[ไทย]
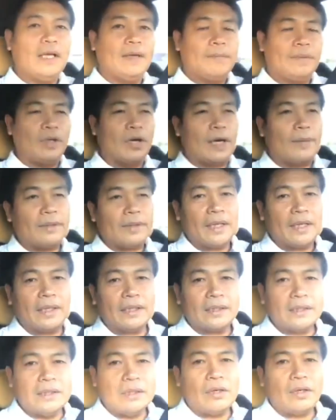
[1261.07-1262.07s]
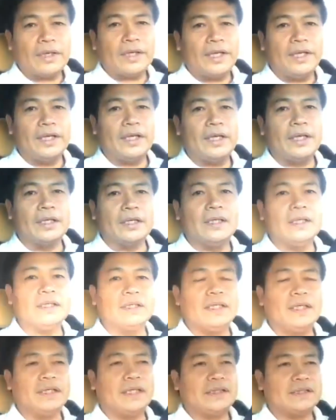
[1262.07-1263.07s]
พี่น้องคนั่นคือข้อเท็จจริงที่เกิดขึ้น
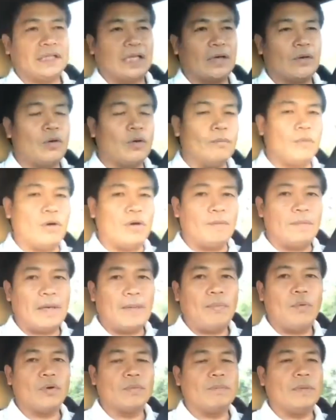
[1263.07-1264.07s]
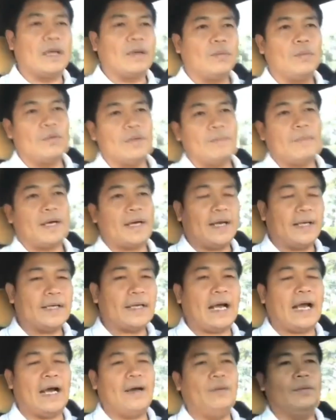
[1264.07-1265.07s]
จริงในสังคมออกมาพูดมาคุยมาไข
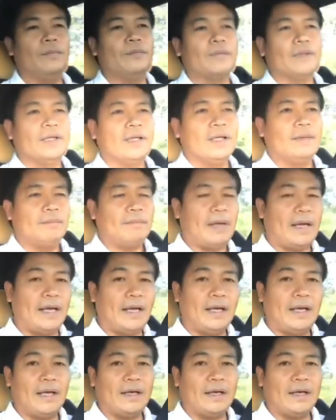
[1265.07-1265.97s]
ข่าวมา